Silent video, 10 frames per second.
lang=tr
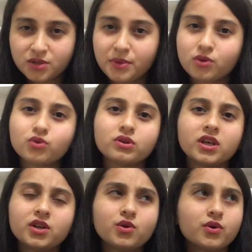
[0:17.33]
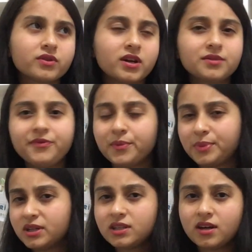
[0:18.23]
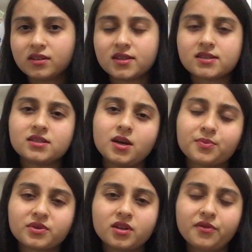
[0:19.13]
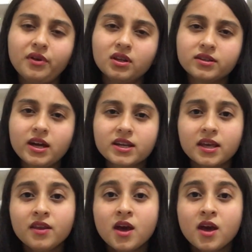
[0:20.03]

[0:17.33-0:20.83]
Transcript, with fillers: Ben onu geri gönderdim ve para iadesini yaptılar falan derken